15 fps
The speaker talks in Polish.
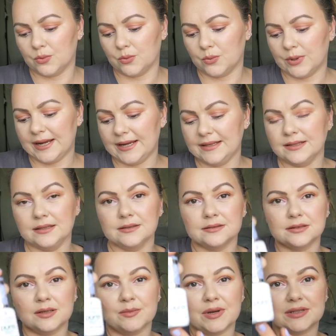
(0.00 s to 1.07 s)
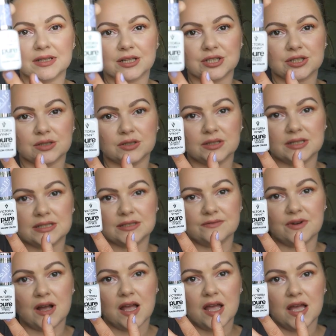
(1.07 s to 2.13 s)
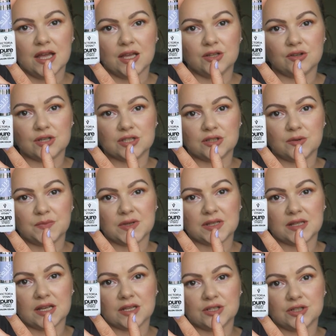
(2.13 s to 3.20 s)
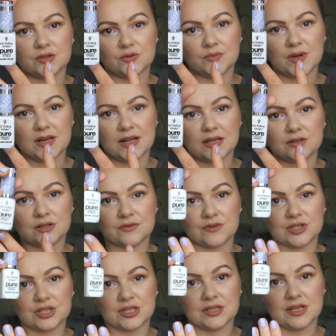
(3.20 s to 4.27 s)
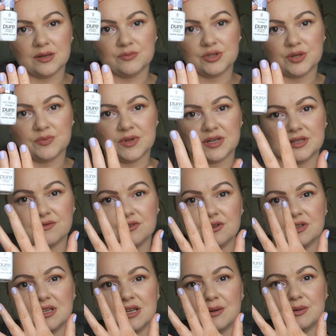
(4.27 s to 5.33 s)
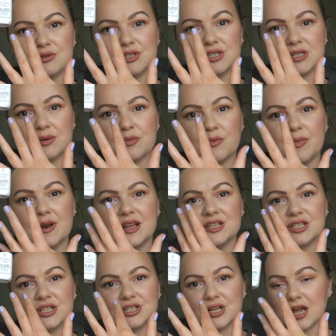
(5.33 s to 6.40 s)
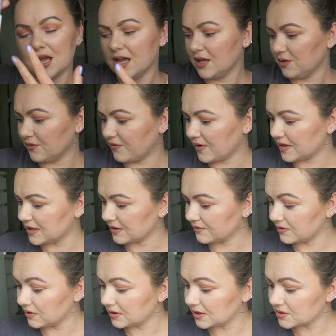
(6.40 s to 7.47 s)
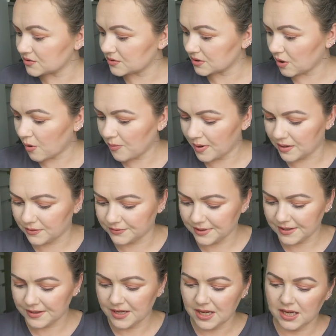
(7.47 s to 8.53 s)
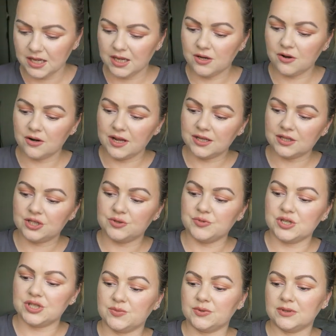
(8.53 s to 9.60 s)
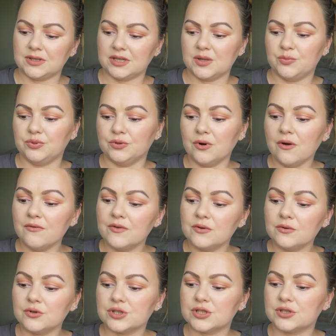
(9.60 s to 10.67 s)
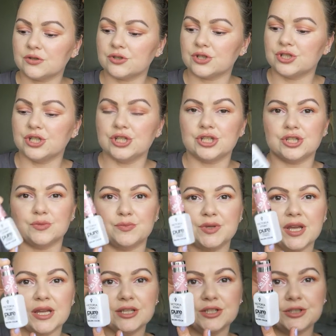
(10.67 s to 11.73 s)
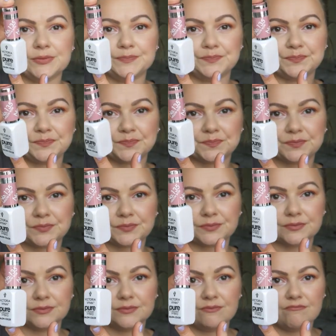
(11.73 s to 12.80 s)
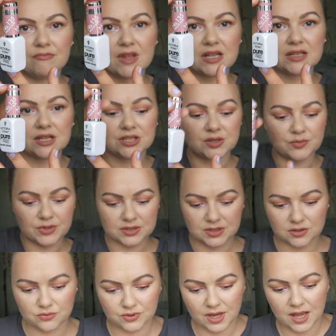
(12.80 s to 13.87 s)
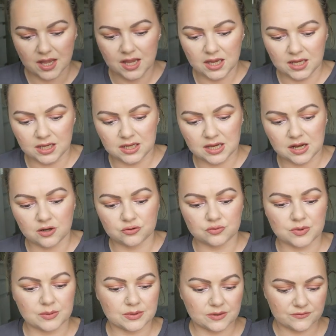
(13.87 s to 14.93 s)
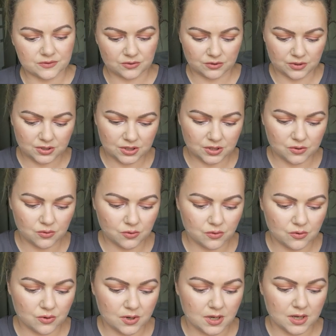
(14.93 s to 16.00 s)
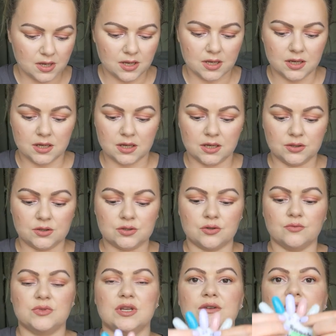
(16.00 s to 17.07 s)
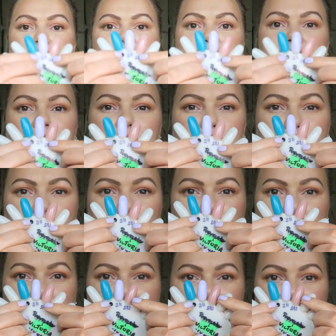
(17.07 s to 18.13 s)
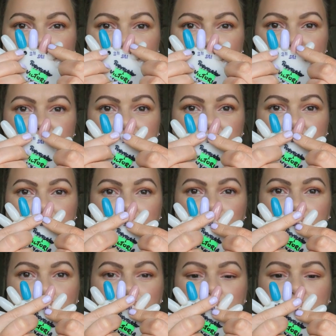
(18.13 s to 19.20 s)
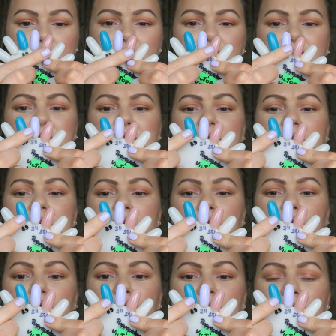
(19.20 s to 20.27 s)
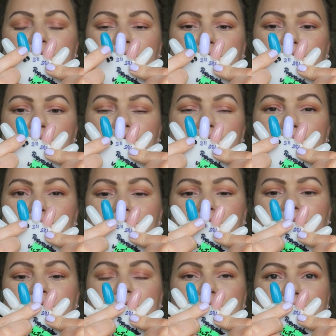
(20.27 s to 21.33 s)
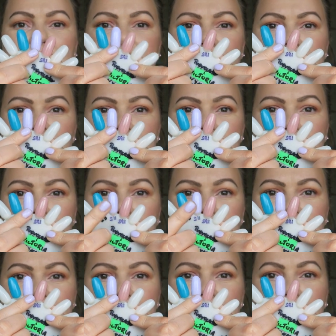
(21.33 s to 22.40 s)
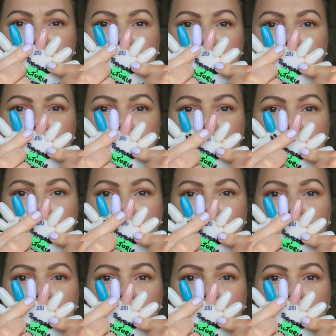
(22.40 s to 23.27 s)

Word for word: Wayne, chyba tak się nazywa. I to jest 115 numerek, to jest właśnie ten, przepięknie wygląda, mam dziś samopalacz, także to fajnie tak wygląda do skóry opalonej. I kolejny też spodoba taki pudrowy róż, 135. Tak się prezentuje i ja go tu mam na wzorniku. E, to są te właśnie z Elysium, które mam wcześniej. Miałam taki turkusowy, tutaj ten turkusowy, teraz właśnie ten, który mam na paznokciach.